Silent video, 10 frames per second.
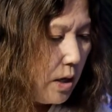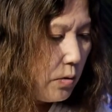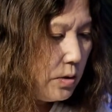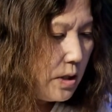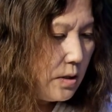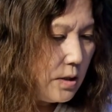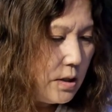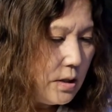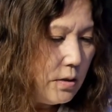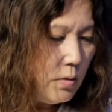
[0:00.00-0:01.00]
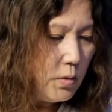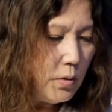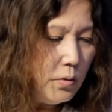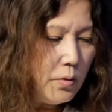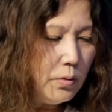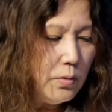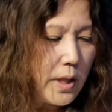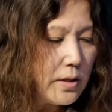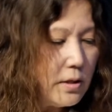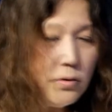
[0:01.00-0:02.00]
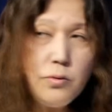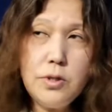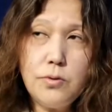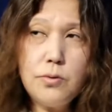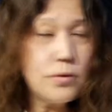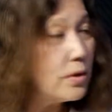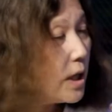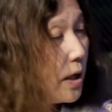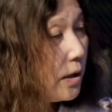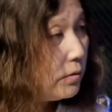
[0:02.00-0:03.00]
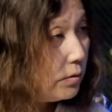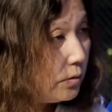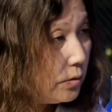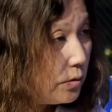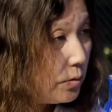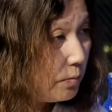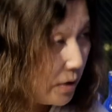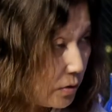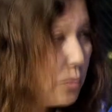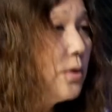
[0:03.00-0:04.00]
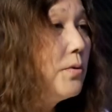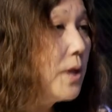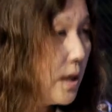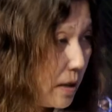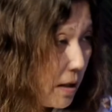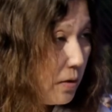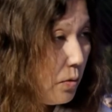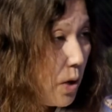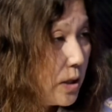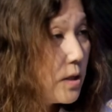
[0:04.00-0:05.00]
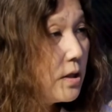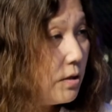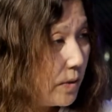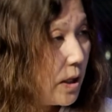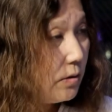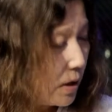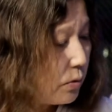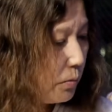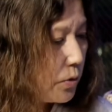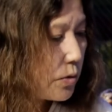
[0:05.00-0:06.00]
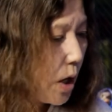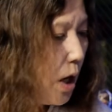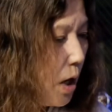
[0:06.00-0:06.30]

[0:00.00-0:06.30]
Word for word: 小檜さん自身のその後の活動にちょっとつながる初、まあ、初期の段階のお話にはなるかと思うんですけど、